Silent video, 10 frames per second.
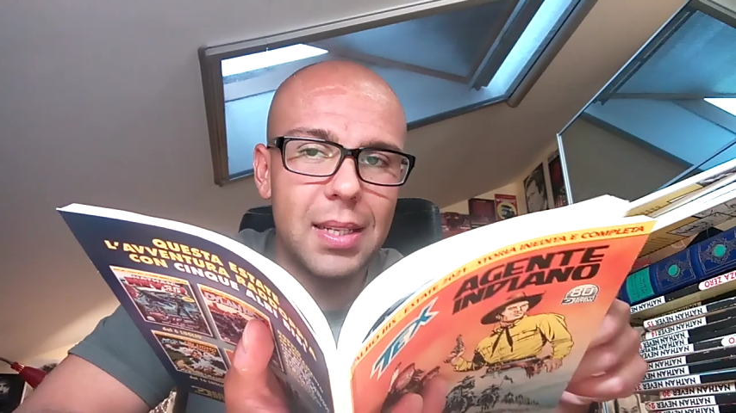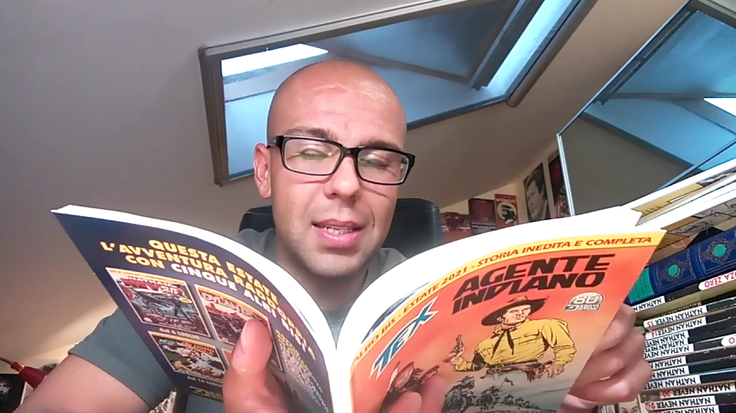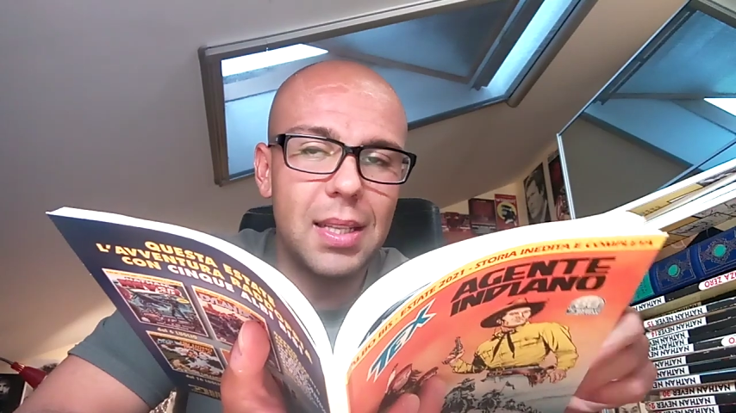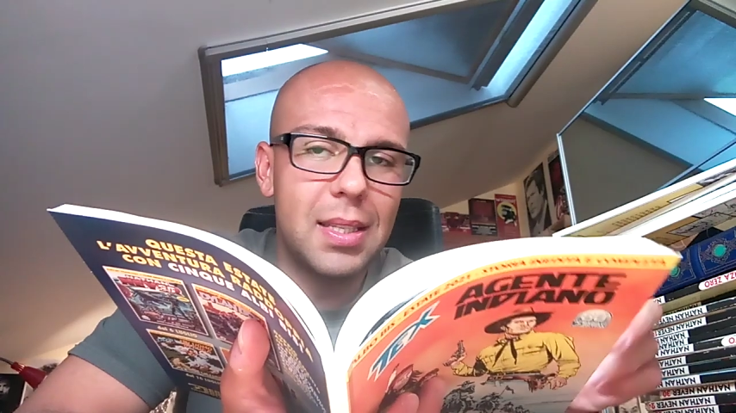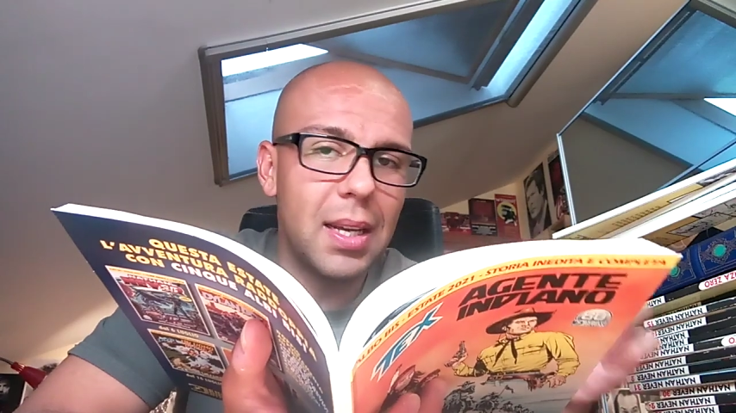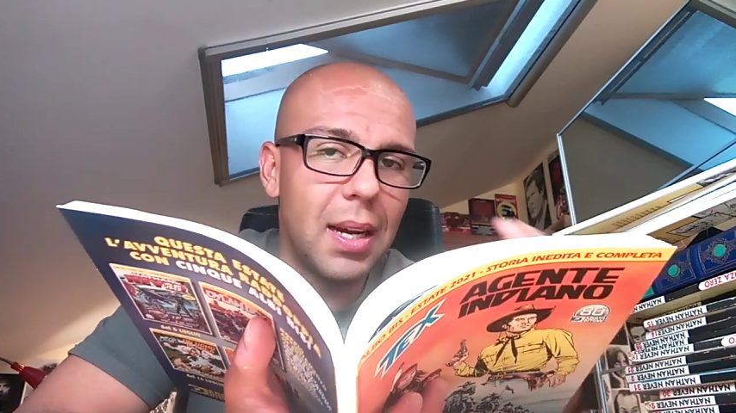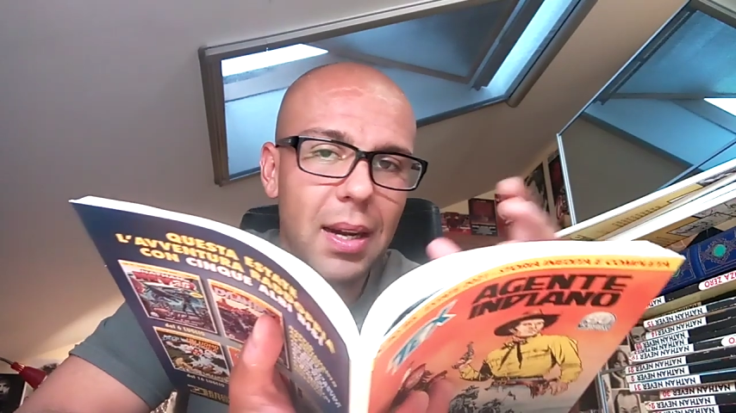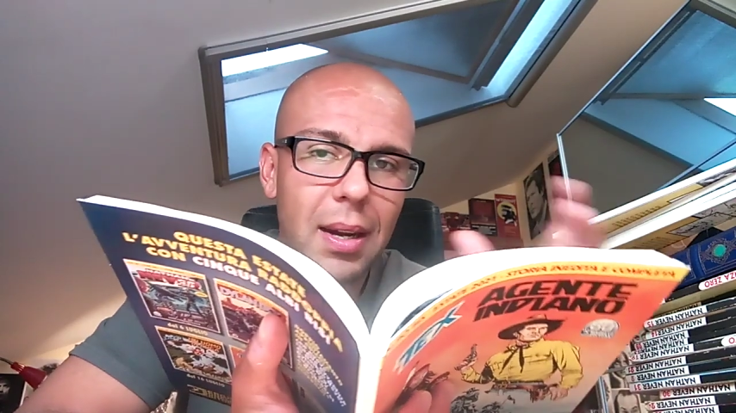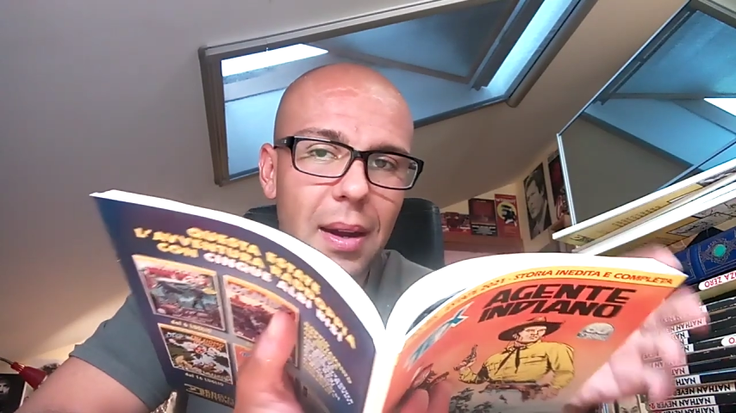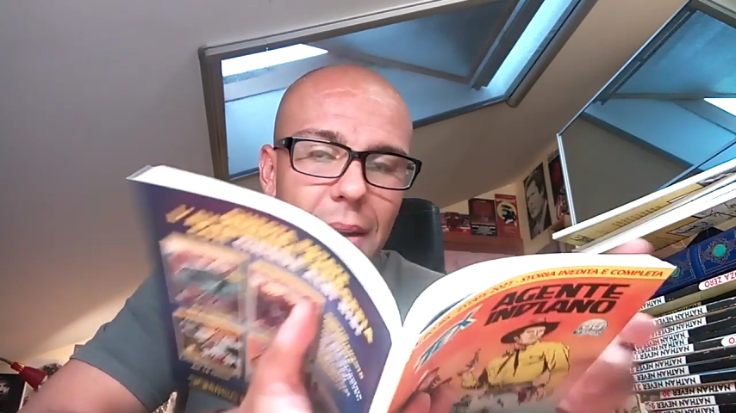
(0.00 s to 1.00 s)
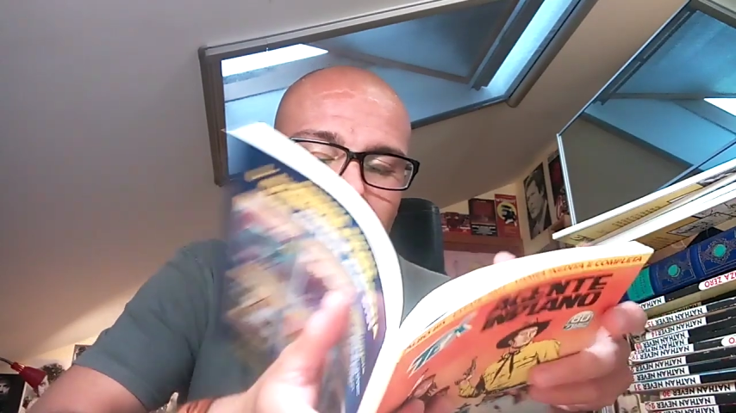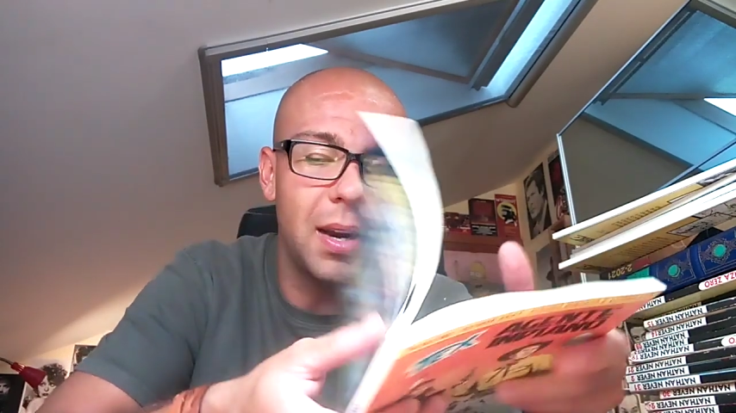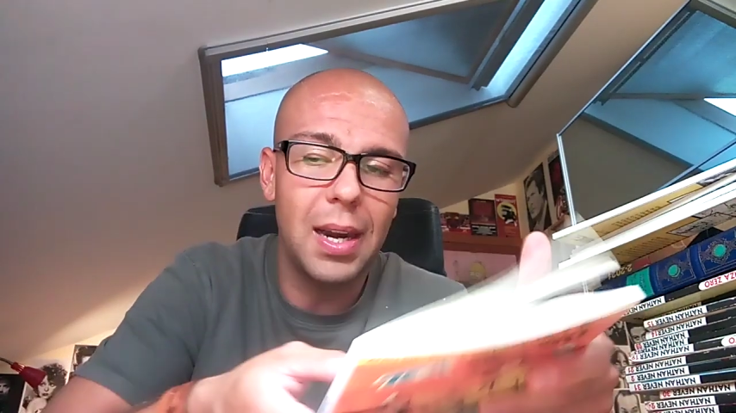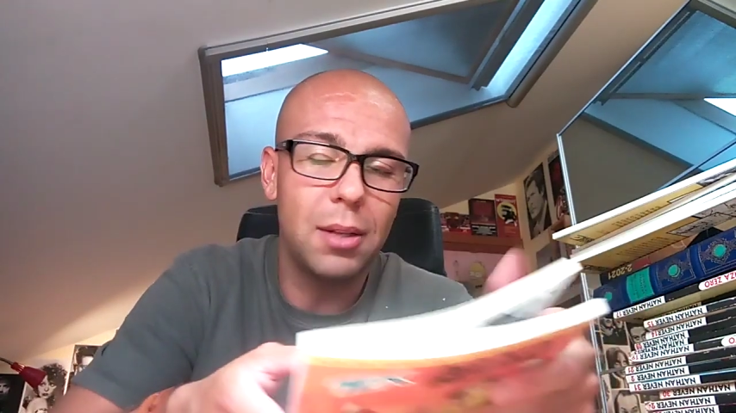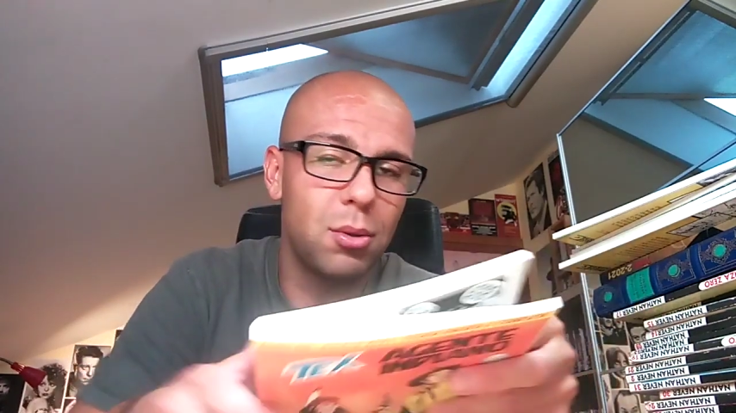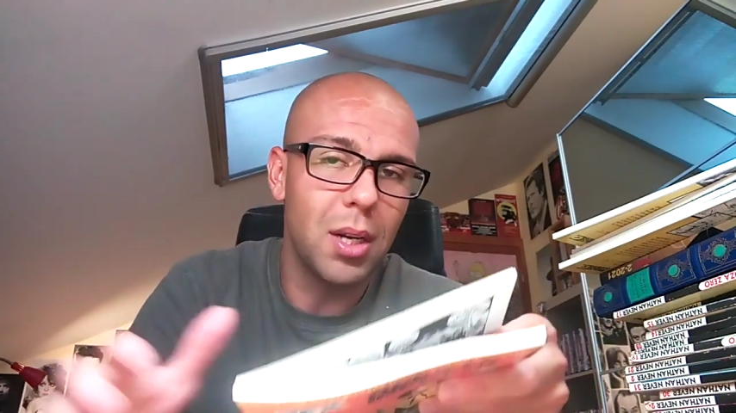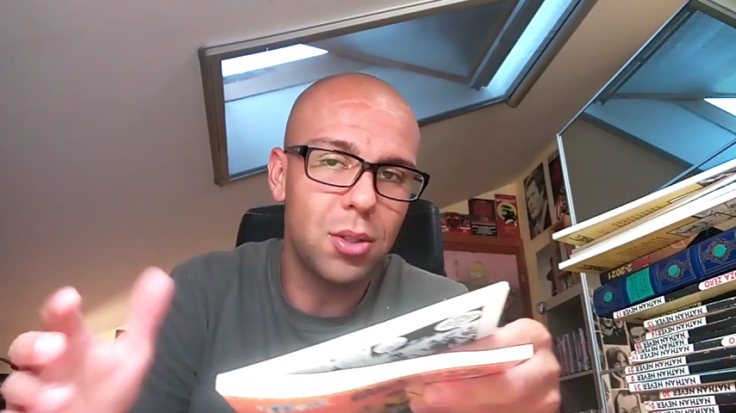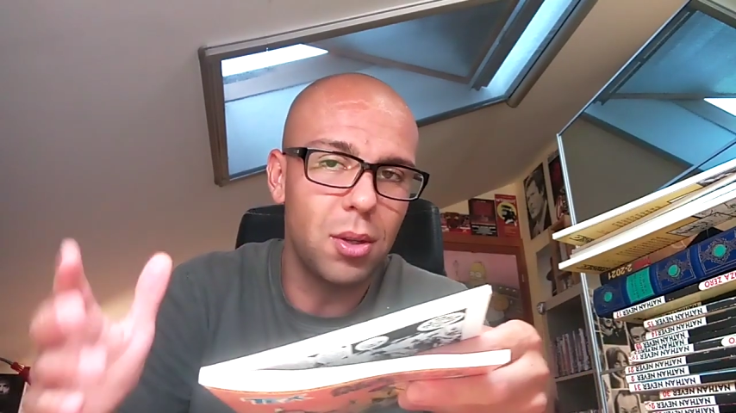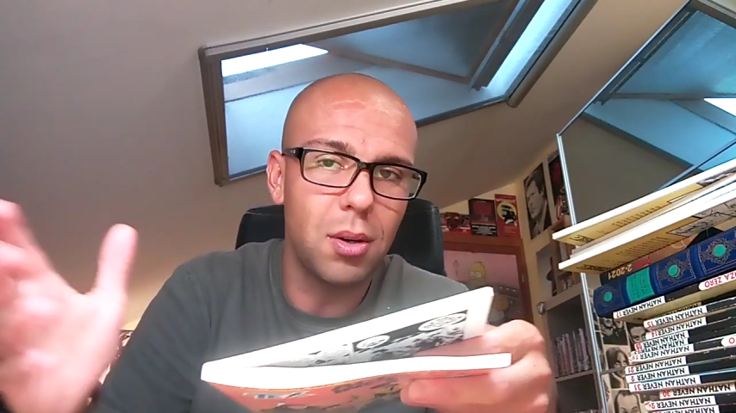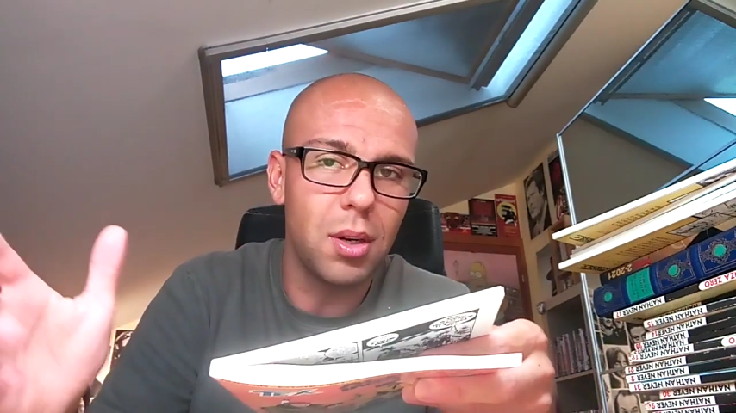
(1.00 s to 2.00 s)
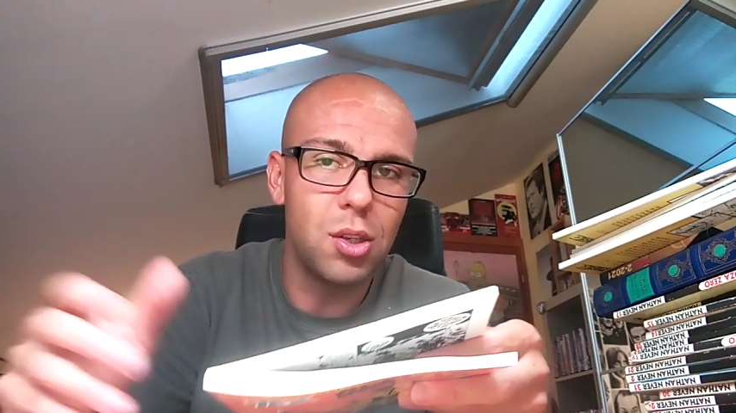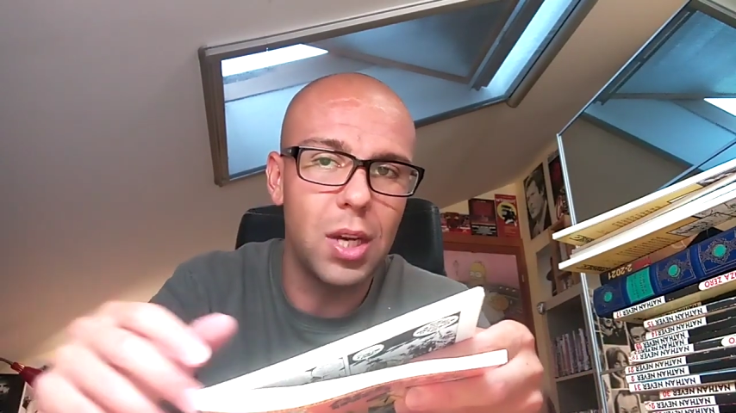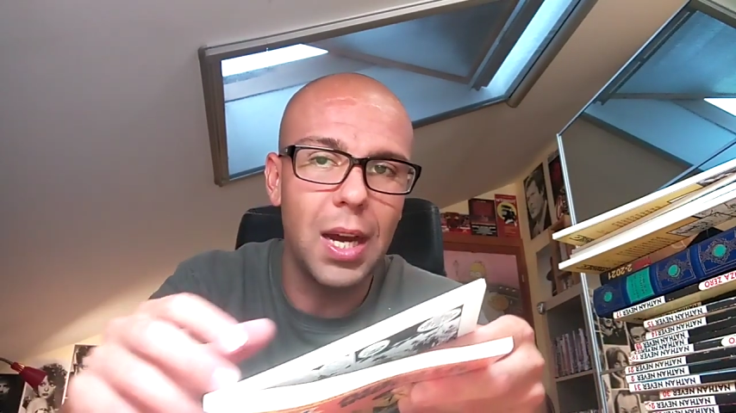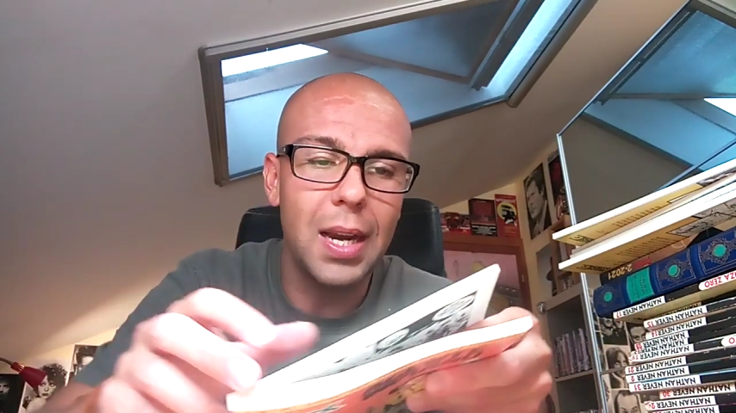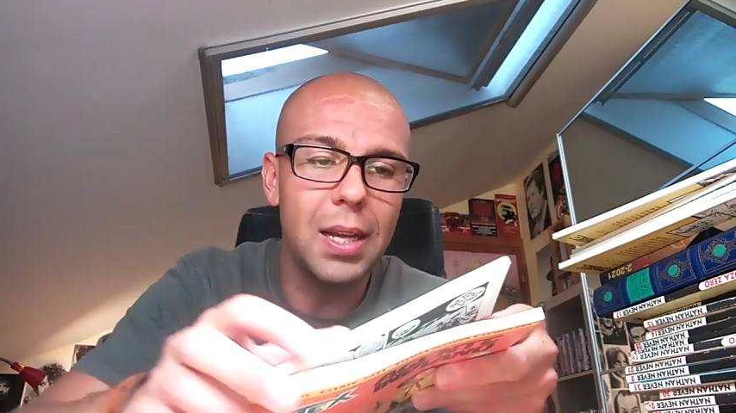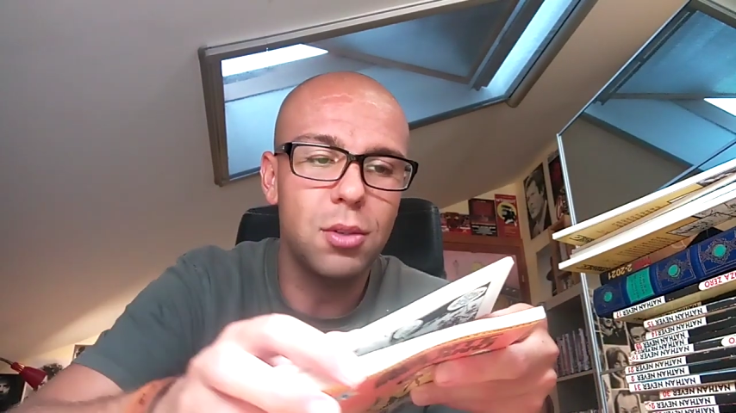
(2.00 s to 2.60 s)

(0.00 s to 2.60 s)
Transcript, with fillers: senza aver letto la storia originale,